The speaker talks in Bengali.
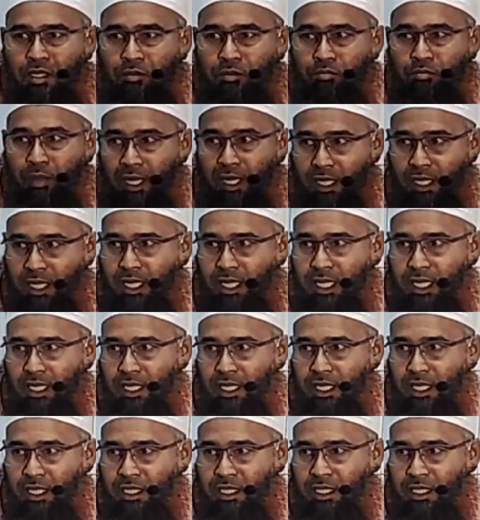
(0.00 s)

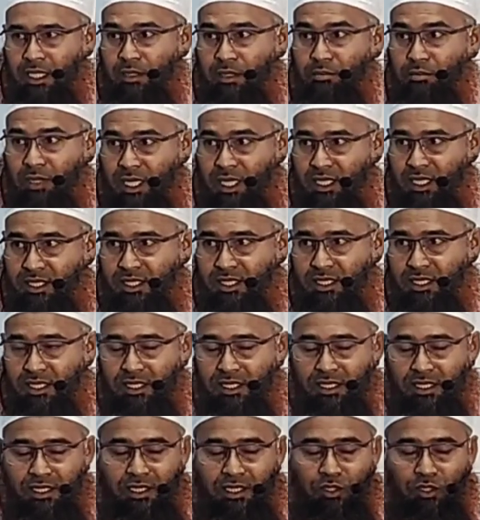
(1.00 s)
বাঙ্গালি মাস
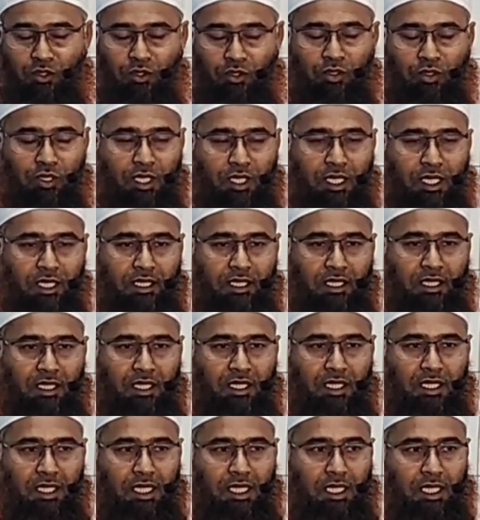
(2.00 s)
গুণনায়
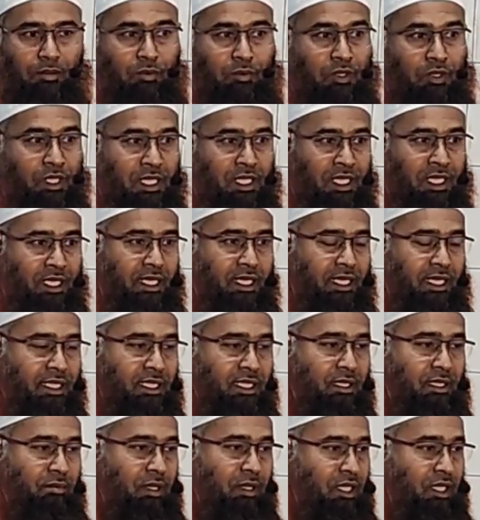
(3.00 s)
এবং
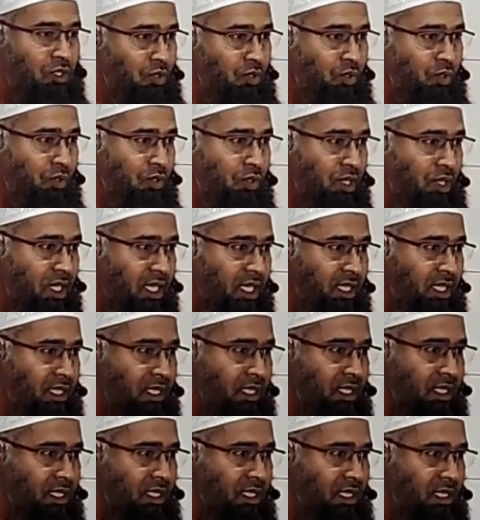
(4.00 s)
ইংরেজি মাস গুণনায়
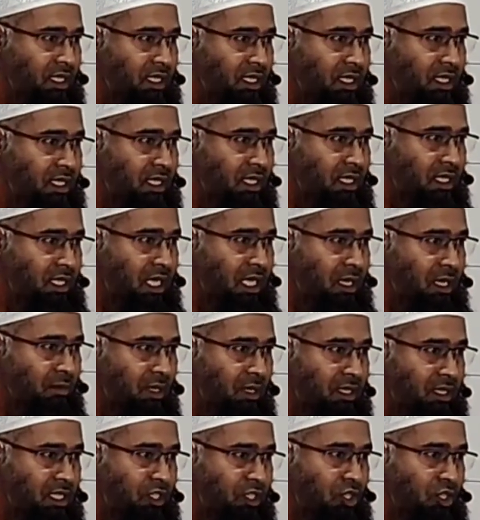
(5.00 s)
আমরা
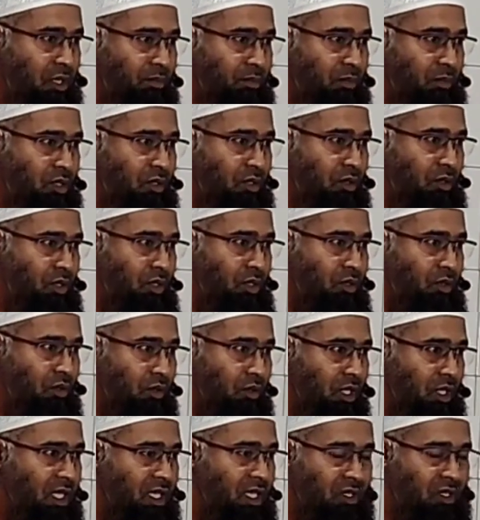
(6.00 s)
যে শব্দগুলো
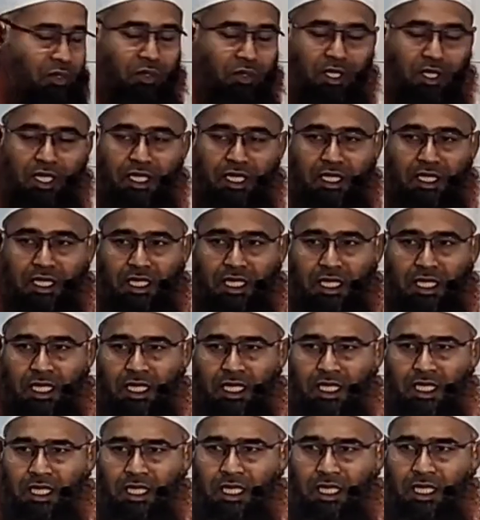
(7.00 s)
উল্লেখ করি
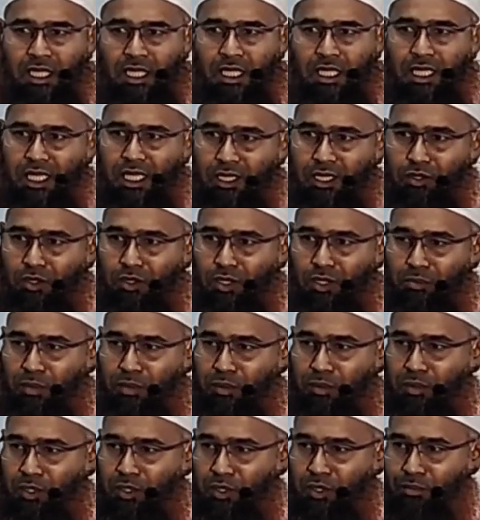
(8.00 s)
এগুলো
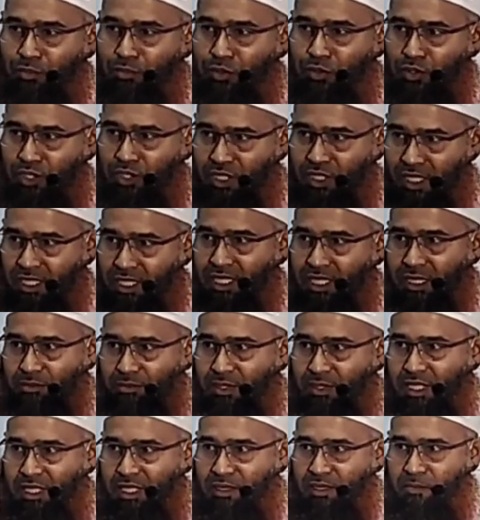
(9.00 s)
বিভিন্ন মূর্তির নামে